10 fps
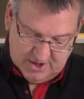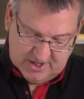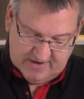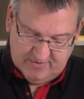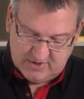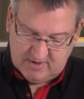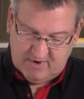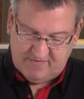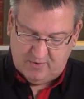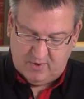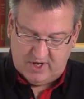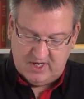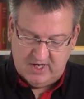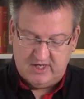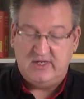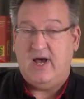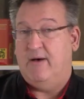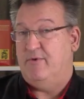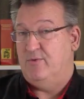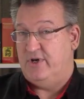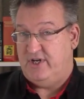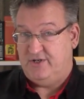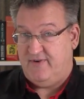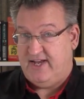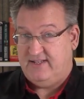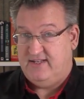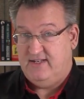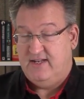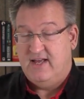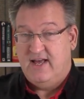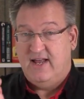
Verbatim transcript: Stellen wir uns aber vor, ich habe nur den schwarzen,